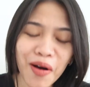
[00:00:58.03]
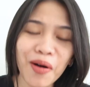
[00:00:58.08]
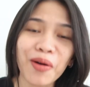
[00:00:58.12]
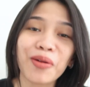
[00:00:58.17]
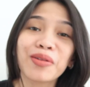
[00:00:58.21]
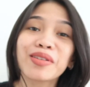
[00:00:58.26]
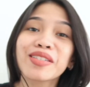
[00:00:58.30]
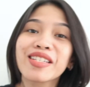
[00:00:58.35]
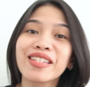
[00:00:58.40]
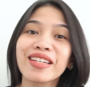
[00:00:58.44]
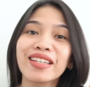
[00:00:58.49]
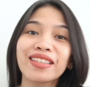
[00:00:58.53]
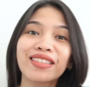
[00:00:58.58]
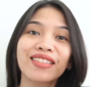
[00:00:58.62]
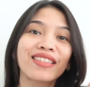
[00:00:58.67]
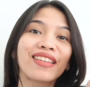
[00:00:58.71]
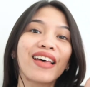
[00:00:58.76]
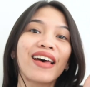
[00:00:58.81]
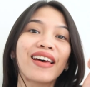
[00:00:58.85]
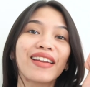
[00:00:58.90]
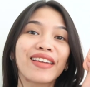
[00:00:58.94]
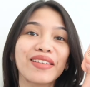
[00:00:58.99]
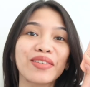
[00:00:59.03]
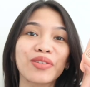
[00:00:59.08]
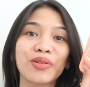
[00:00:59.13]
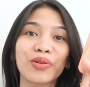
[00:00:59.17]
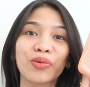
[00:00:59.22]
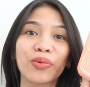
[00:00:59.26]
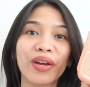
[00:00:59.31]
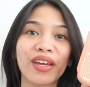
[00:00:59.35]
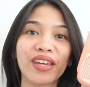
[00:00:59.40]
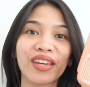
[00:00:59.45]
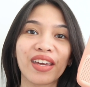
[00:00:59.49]
all shades dari
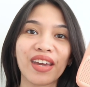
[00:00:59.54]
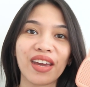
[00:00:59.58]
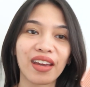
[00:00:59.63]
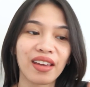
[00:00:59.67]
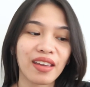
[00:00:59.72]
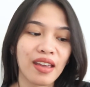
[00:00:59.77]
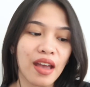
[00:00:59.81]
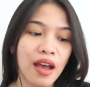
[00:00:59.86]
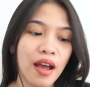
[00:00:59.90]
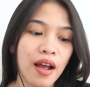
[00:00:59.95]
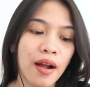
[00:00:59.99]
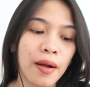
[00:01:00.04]
Too nya